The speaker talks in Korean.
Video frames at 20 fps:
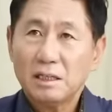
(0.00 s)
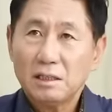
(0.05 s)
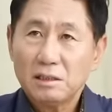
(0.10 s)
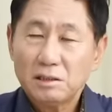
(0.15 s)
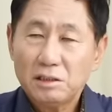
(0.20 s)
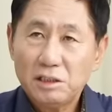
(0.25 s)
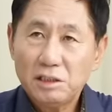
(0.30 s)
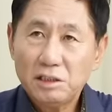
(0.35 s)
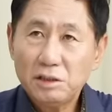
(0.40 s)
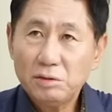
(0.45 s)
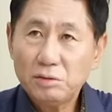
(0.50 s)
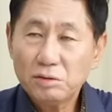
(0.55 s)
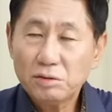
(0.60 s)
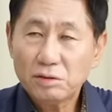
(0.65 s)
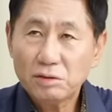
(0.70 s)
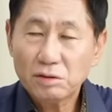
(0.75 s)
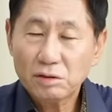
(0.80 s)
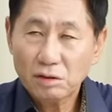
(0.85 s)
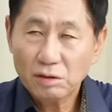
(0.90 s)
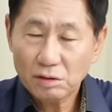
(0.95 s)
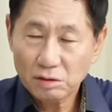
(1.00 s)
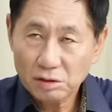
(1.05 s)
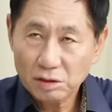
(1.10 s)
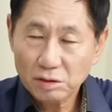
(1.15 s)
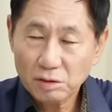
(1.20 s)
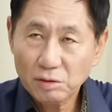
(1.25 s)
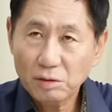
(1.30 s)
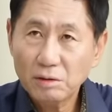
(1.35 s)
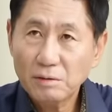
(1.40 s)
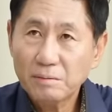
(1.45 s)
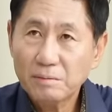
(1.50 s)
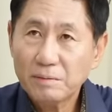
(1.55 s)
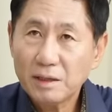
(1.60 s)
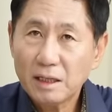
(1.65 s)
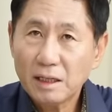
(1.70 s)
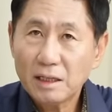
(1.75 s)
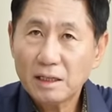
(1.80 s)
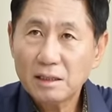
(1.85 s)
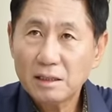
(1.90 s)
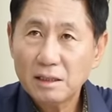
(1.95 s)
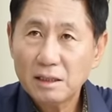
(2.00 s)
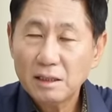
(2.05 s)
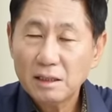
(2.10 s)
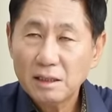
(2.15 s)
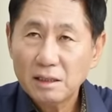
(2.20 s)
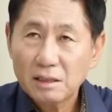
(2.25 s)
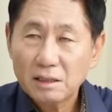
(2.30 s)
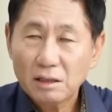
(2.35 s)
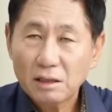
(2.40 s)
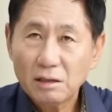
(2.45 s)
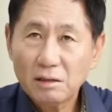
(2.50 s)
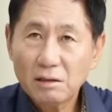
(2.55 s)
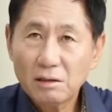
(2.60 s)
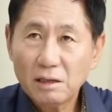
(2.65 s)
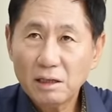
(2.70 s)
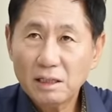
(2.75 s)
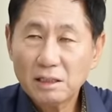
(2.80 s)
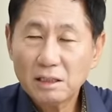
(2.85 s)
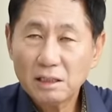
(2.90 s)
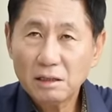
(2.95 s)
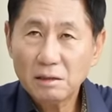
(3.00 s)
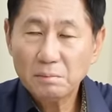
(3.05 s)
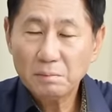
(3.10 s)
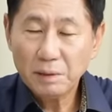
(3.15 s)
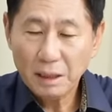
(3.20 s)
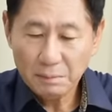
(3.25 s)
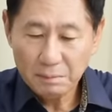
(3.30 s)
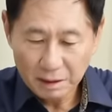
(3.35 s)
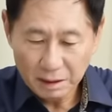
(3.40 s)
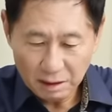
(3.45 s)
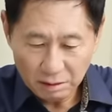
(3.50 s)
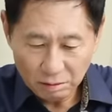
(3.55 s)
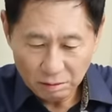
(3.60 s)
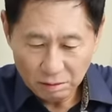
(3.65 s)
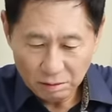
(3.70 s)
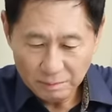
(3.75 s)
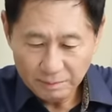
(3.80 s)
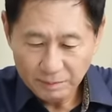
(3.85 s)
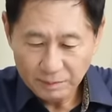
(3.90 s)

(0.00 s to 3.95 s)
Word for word: 지지율은 떨어지고, 선거에서는 패배하고,